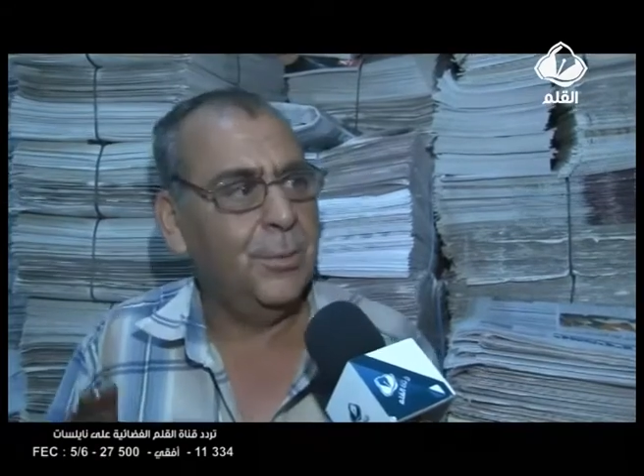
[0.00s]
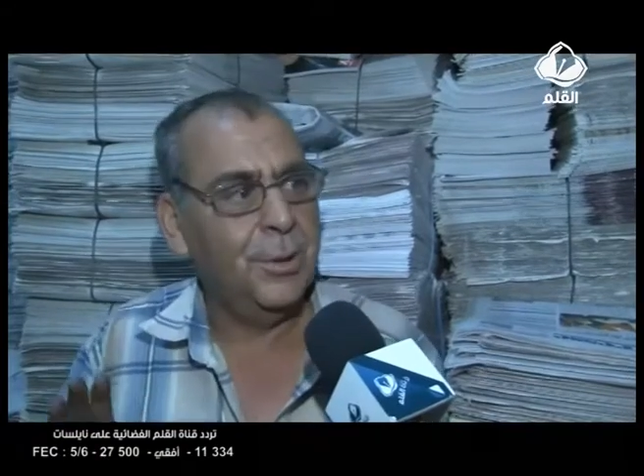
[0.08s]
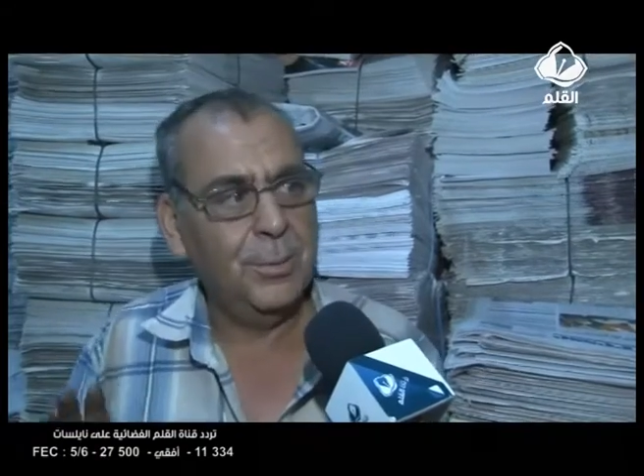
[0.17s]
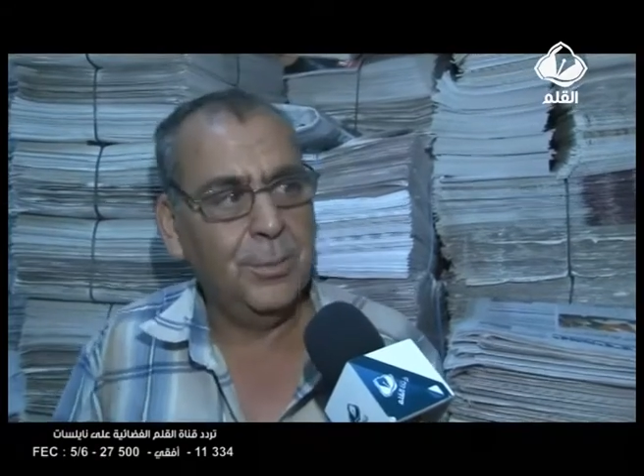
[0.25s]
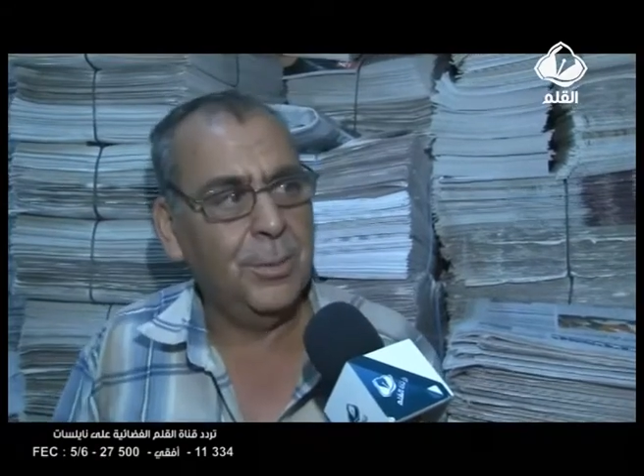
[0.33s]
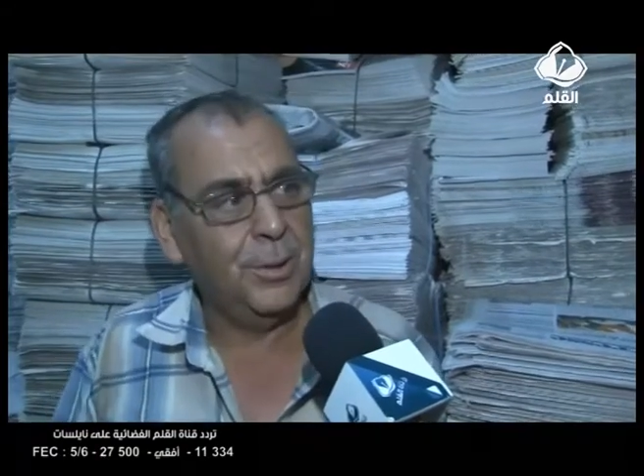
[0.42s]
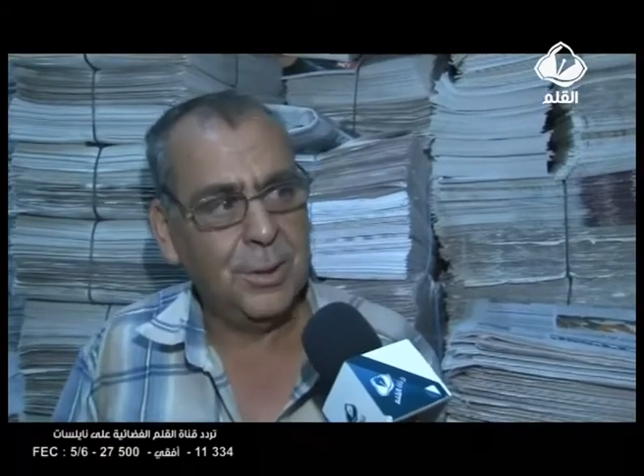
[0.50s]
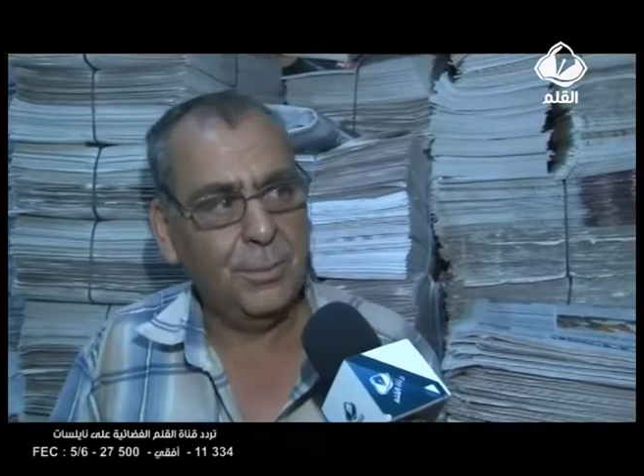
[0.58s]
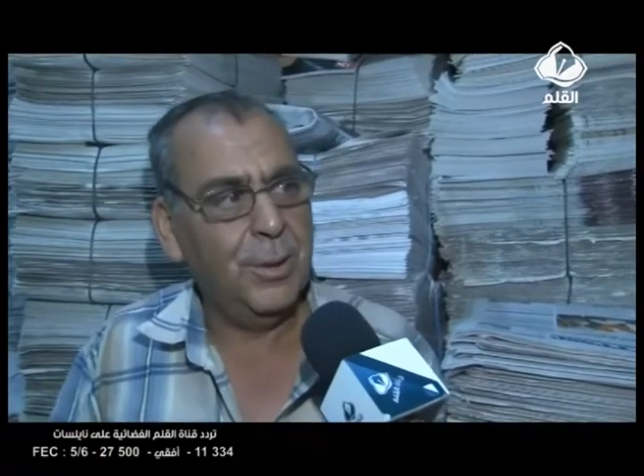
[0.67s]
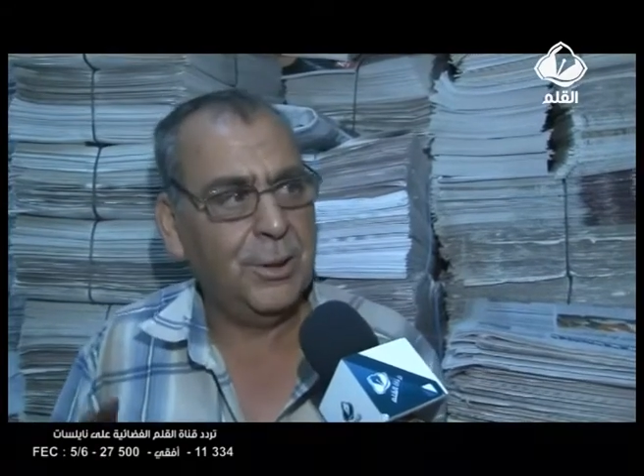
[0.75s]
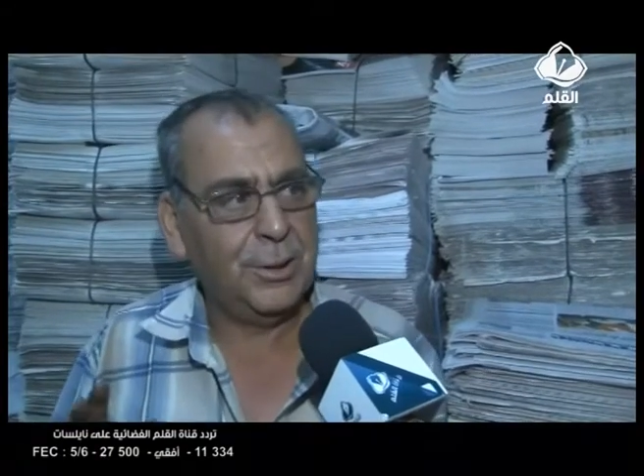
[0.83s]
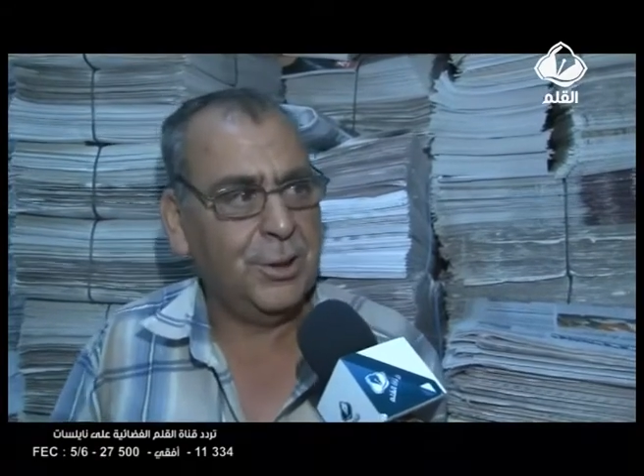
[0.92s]
ما
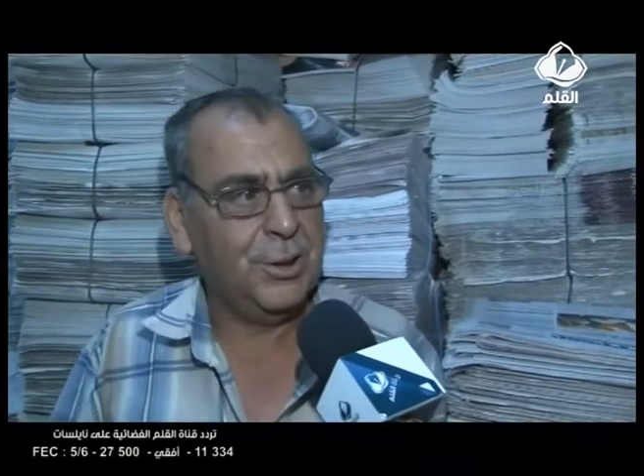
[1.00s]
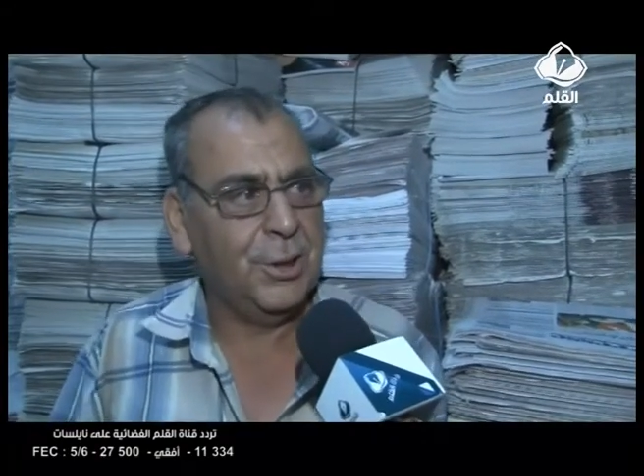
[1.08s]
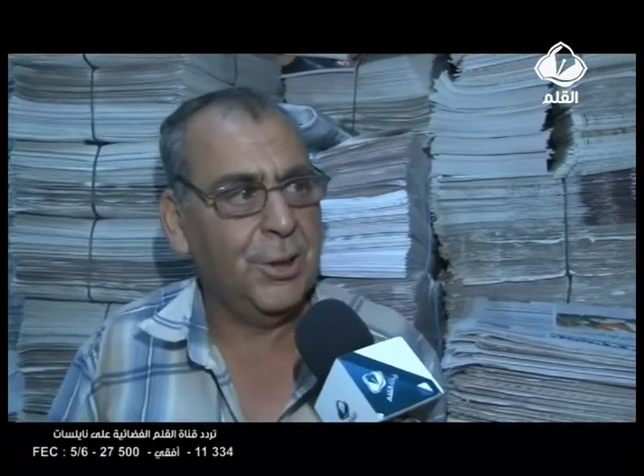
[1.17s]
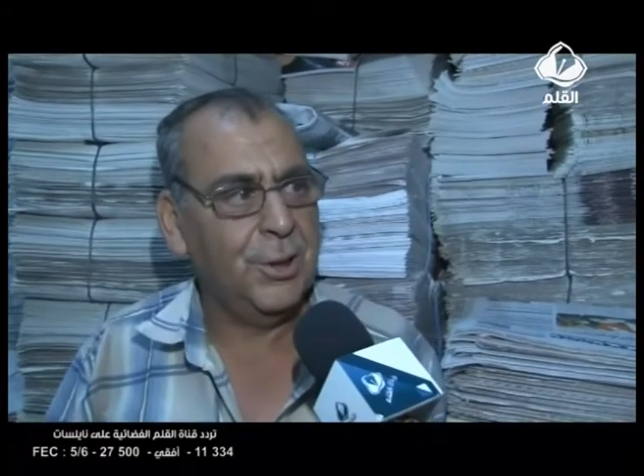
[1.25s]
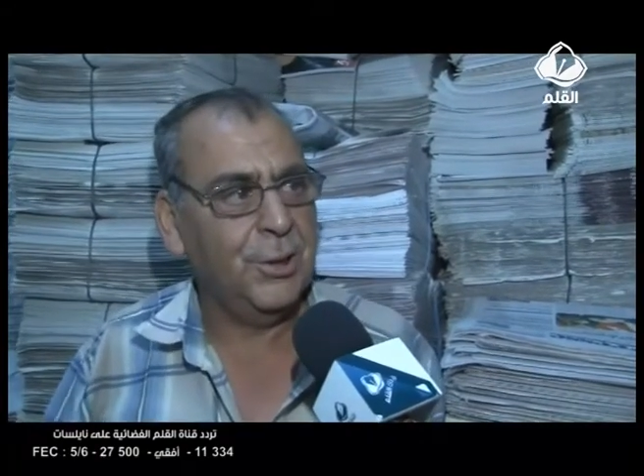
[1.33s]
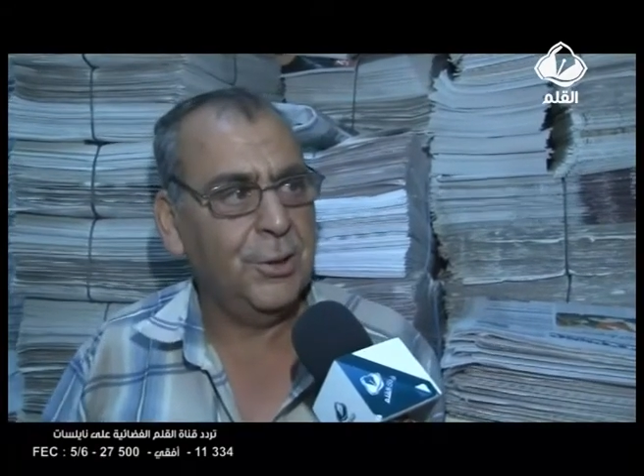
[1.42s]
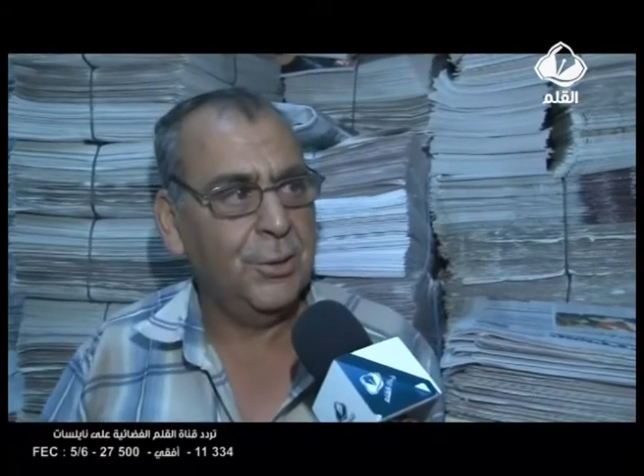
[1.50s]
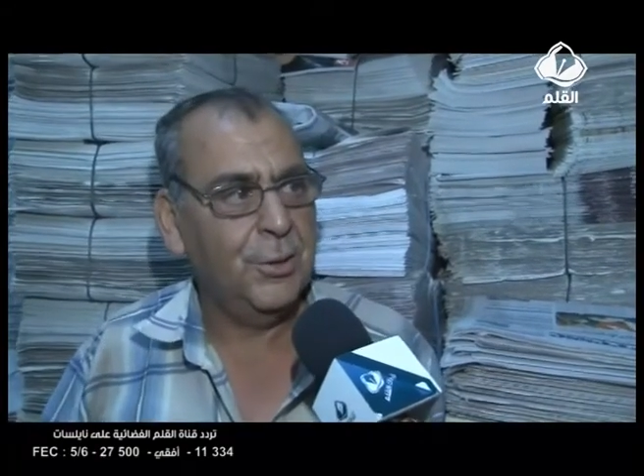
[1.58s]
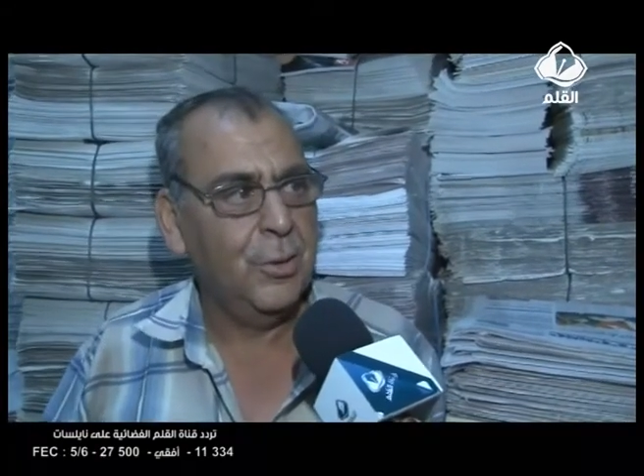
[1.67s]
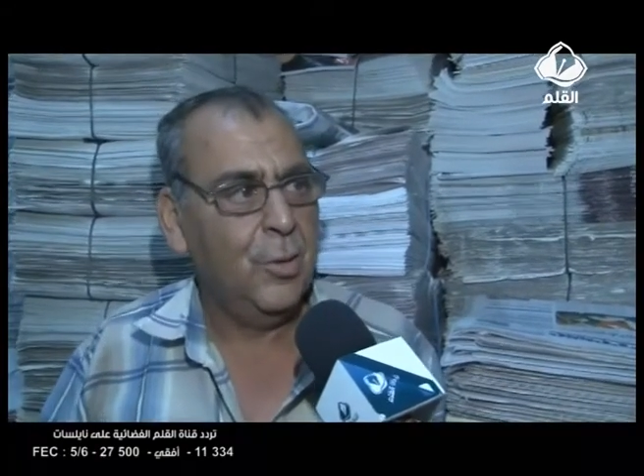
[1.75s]
ثم حتى إشكالية